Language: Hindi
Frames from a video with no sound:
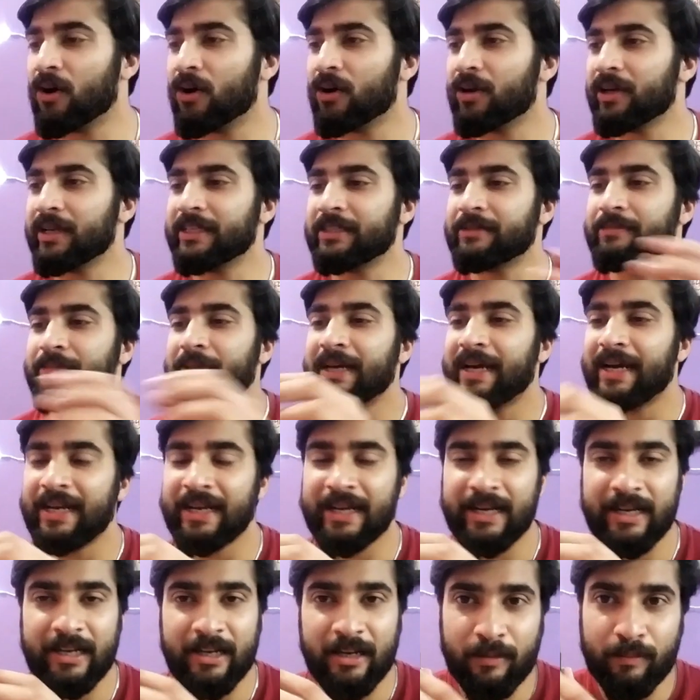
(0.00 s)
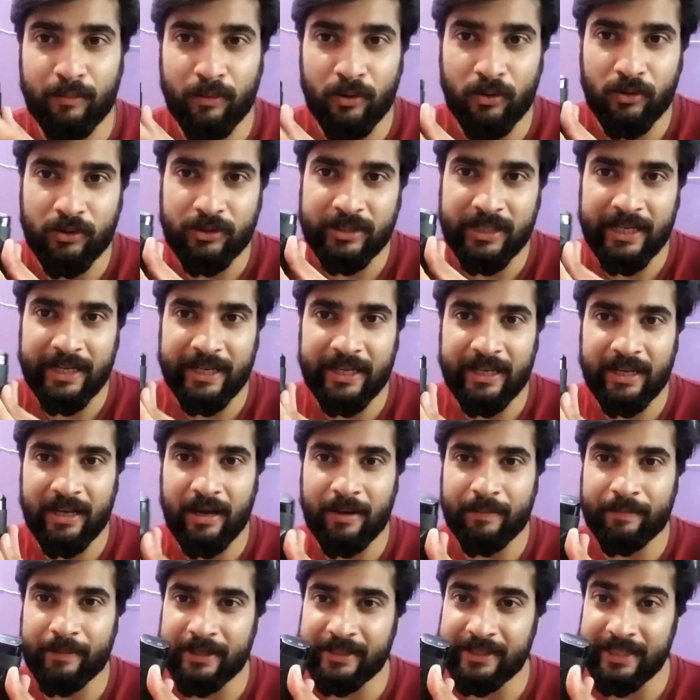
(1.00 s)
और इसमें अलग अलग मोड्स हैं कि
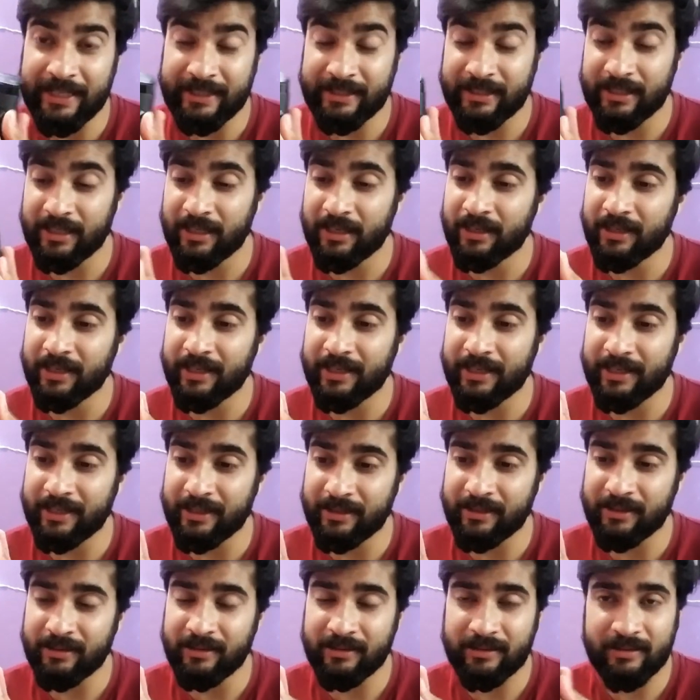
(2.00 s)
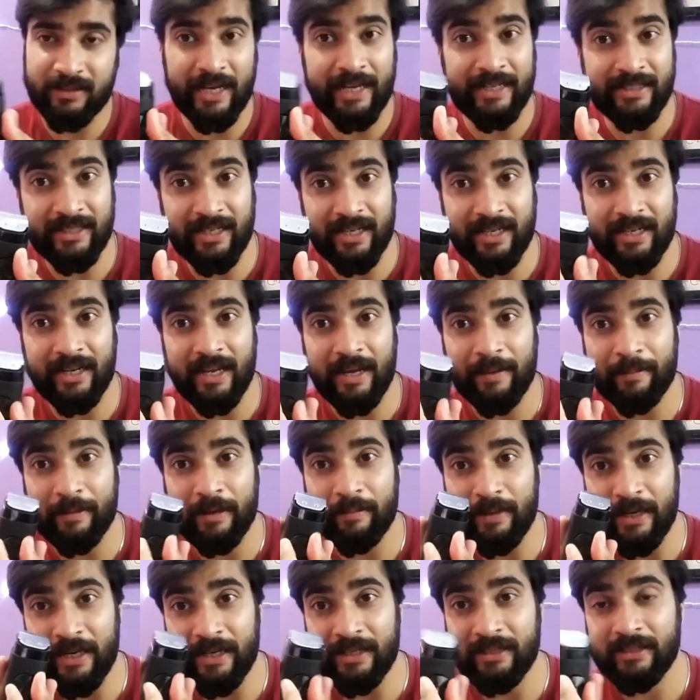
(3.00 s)
आपने जैसा साइज़ रखना है
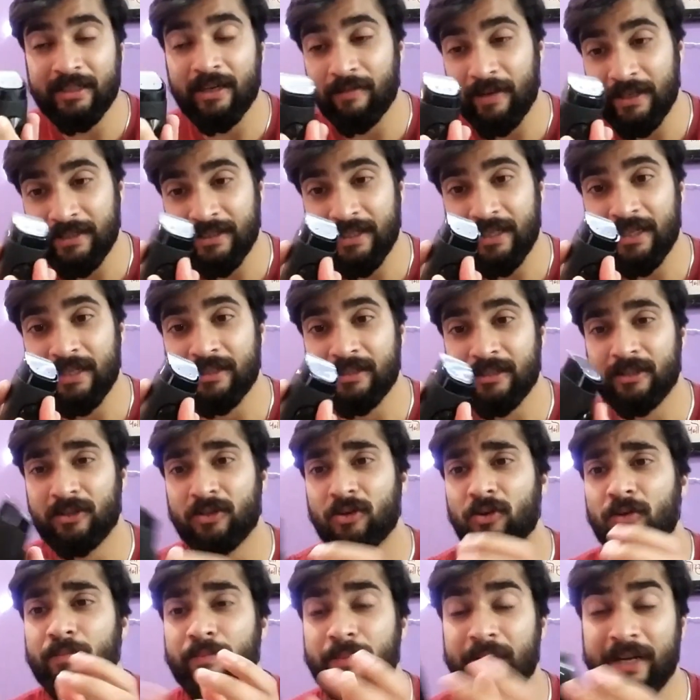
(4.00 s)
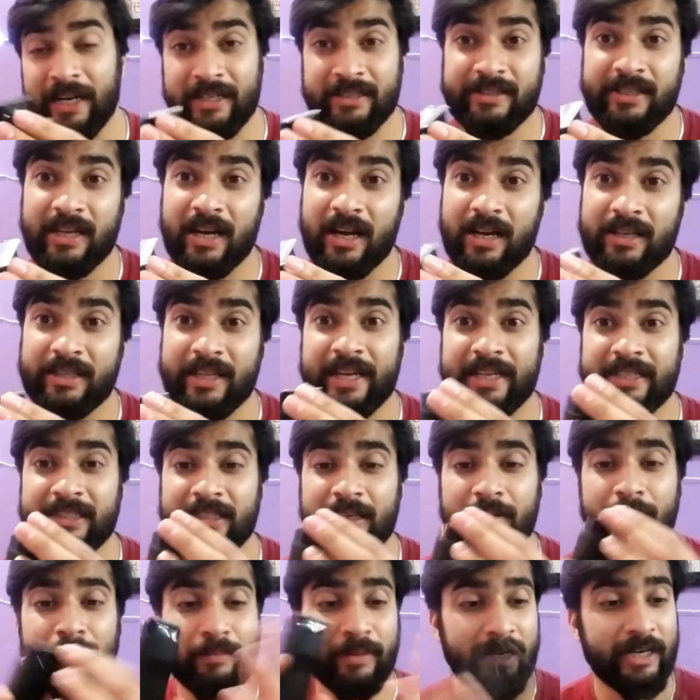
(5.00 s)
अपने ब्लेड्स का वैसा कर सकते हो और ब्लेड से आधा है
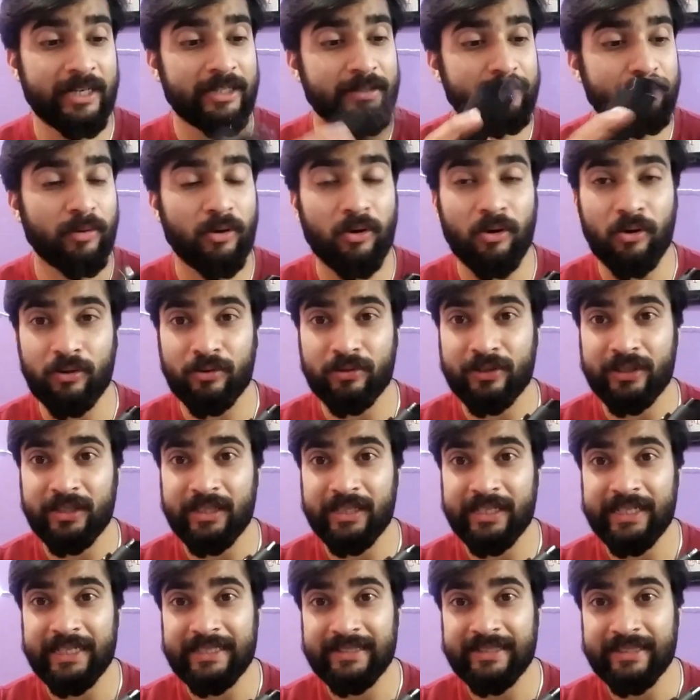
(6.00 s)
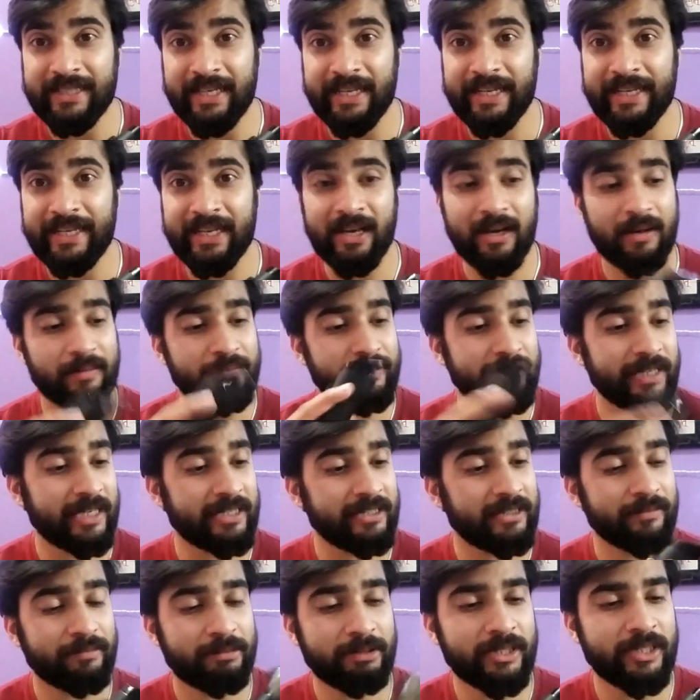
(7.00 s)
इसके ब्लेड्स बहुत ही सही हैं आप
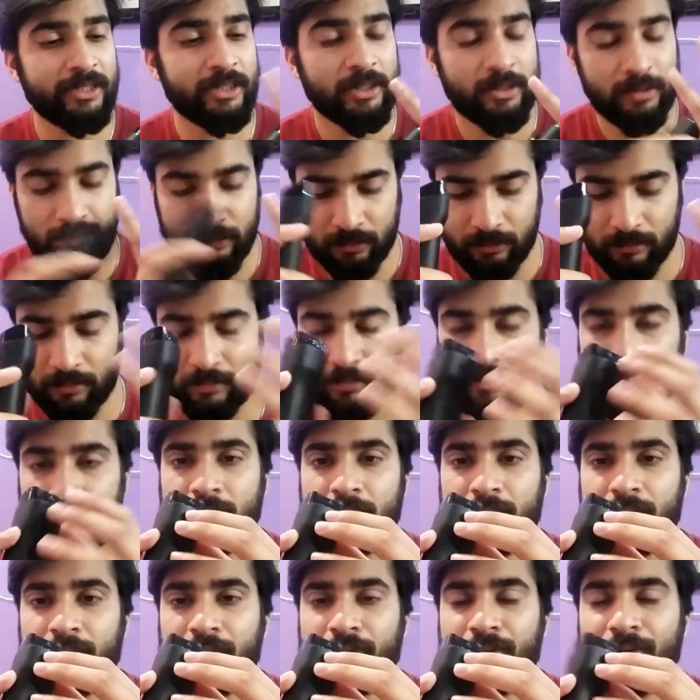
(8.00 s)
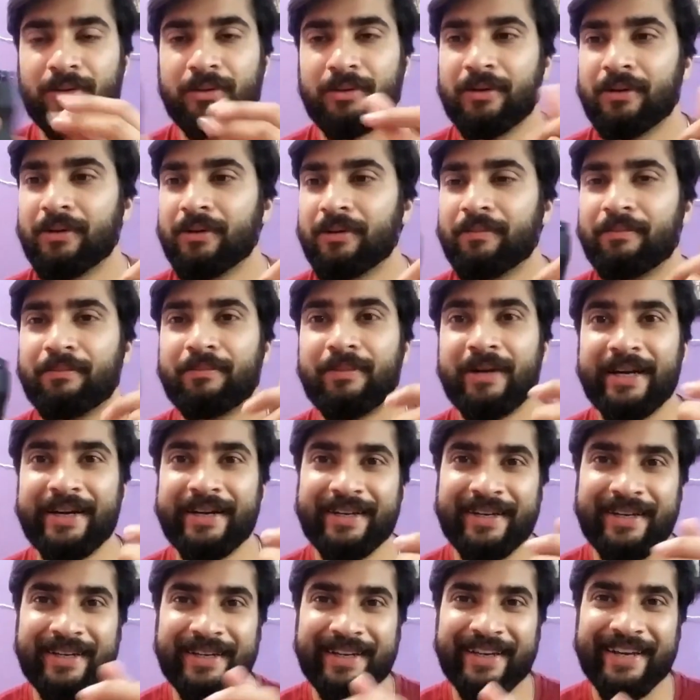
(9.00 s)
जैसे मर्जी ब्लेड
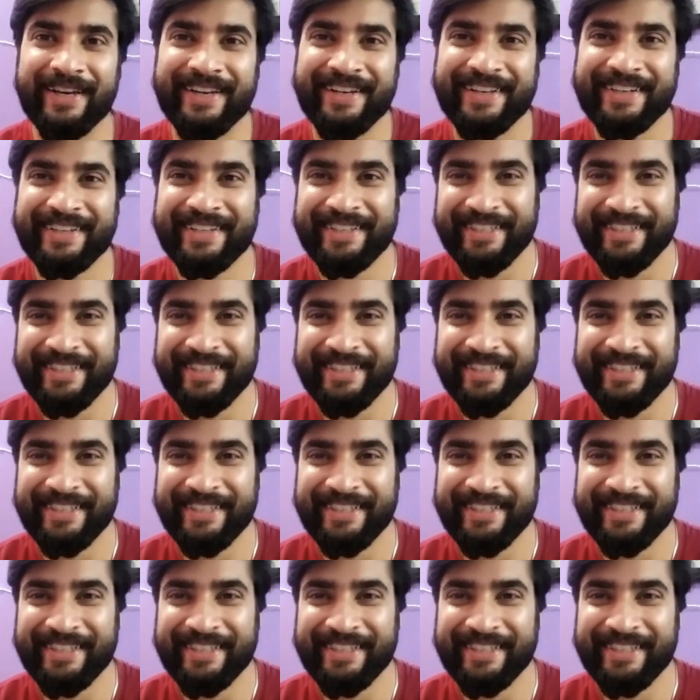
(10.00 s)
निकल गया